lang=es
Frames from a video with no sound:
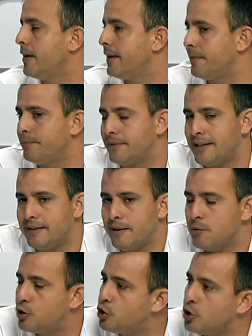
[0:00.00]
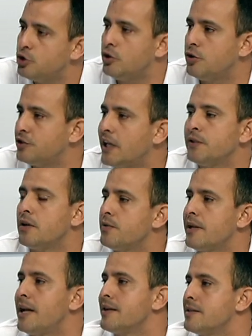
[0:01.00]
Eh, que tenemos todos los años,
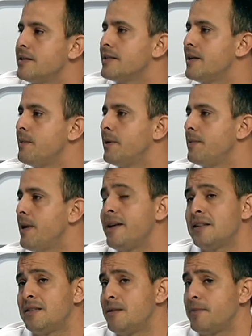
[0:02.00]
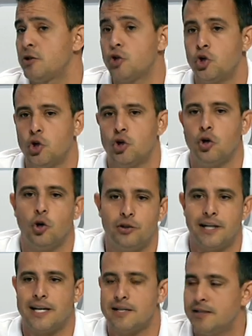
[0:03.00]
algunas de las queserías sale premiadas y casi siempre son dos o
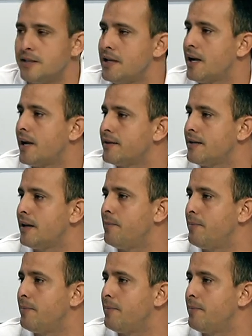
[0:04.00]
tres queserías que sale